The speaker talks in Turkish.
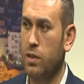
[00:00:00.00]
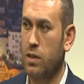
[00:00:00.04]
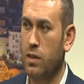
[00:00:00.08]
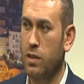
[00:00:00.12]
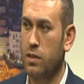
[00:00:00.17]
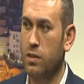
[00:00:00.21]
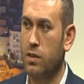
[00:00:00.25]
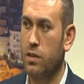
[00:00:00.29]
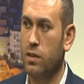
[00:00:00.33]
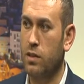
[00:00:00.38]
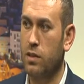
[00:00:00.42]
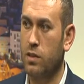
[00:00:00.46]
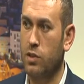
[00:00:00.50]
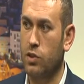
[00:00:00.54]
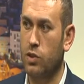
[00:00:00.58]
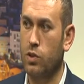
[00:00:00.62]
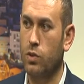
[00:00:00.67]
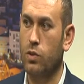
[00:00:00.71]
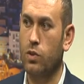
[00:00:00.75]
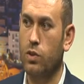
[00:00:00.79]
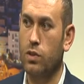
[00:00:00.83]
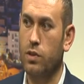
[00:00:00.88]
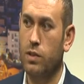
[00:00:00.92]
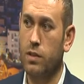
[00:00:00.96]
kez daha
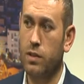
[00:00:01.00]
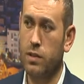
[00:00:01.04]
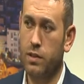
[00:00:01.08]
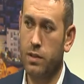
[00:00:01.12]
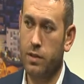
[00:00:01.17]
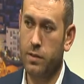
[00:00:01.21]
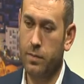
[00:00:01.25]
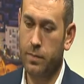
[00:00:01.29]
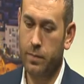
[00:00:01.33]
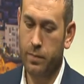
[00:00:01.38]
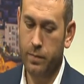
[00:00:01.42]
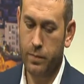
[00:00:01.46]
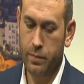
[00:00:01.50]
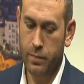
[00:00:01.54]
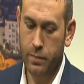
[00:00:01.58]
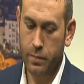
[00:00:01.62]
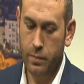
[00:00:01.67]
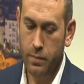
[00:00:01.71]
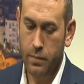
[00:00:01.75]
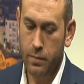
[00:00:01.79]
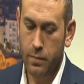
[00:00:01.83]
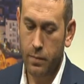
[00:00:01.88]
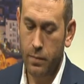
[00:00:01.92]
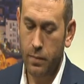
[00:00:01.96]
teşekkür ederiz. Biz teşekkür
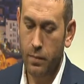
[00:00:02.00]
ediyoruz.